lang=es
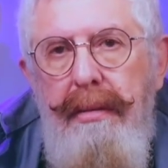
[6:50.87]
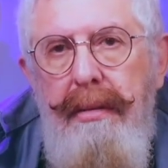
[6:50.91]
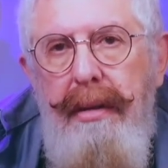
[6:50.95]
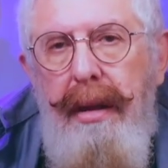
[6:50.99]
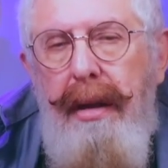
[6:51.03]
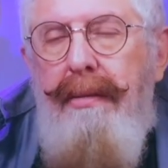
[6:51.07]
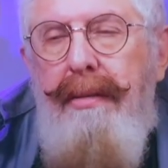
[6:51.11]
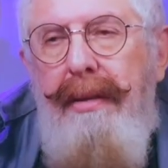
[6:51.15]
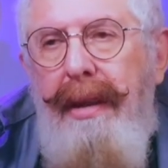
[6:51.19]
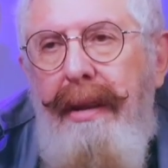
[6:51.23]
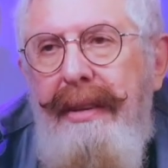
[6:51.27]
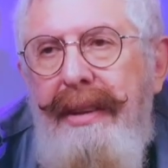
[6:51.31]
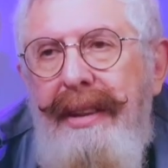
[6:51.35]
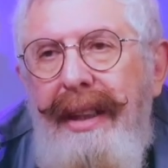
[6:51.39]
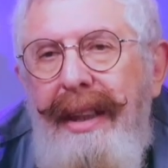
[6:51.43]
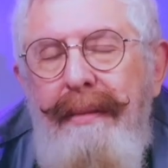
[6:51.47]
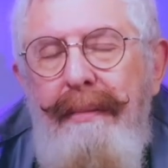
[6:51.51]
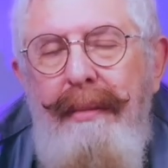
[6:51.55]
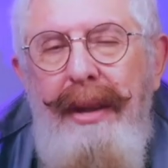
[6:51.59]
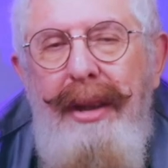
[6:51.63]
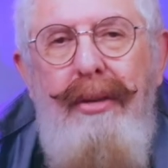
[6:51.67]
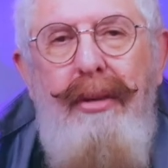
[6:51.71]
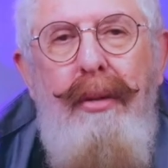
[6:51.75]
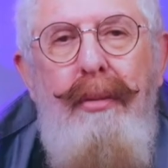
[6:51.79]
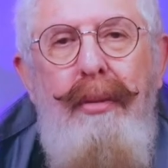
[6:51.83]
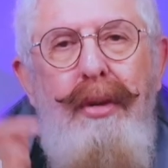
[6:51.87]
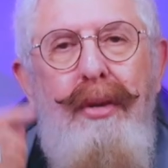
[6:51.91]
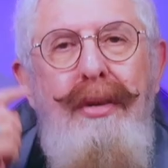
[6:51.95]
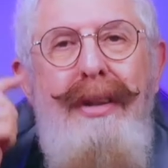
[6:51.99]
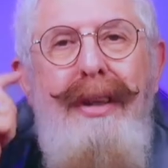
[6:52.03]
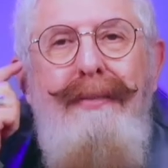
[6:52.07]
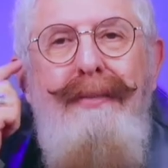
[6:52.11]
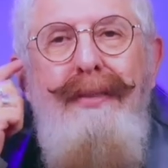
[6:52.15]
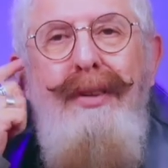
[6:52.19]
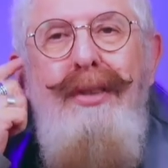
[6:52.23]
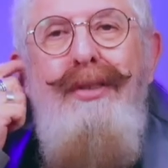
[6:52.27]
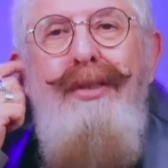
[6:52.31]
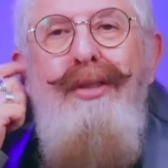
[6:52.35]
Alguna vez alguien me dijo, vi
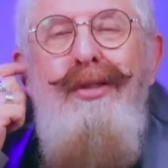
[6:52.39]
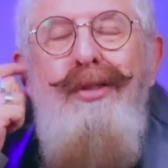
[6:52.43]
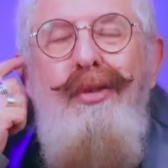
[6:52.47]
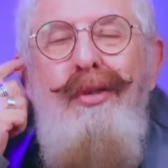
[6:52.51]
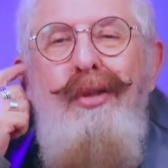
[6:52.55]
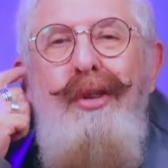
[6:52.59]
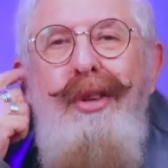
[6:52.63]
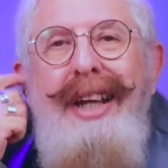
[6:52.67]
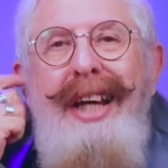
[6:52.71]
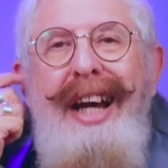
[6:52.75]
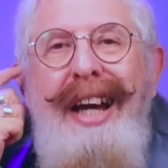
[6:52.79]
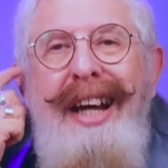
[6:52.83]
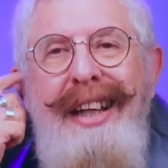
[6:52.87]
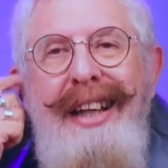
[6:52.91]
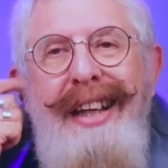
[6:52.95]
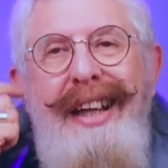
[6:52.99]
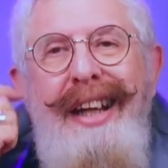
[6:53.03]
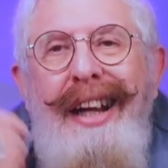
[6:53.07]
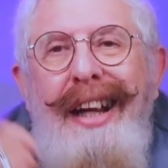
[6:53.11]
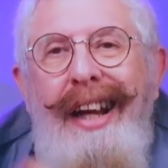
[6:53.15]
una foto tuya